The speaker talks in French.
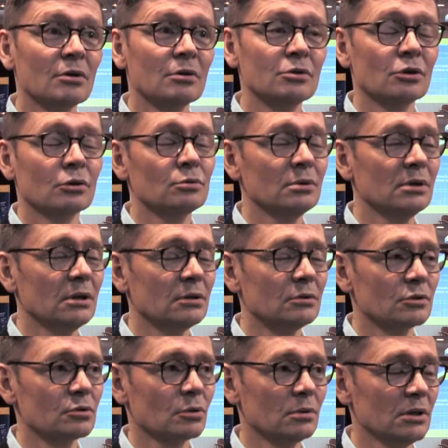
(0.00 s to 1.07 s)
Aujourd'hui, il
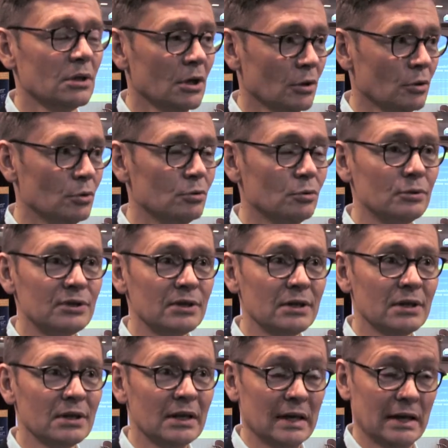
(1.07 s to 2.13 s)
construit une
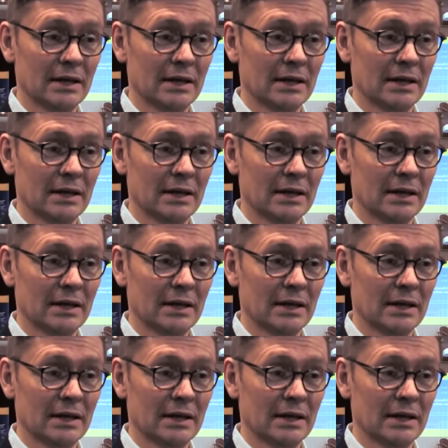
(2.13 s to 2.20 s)
usine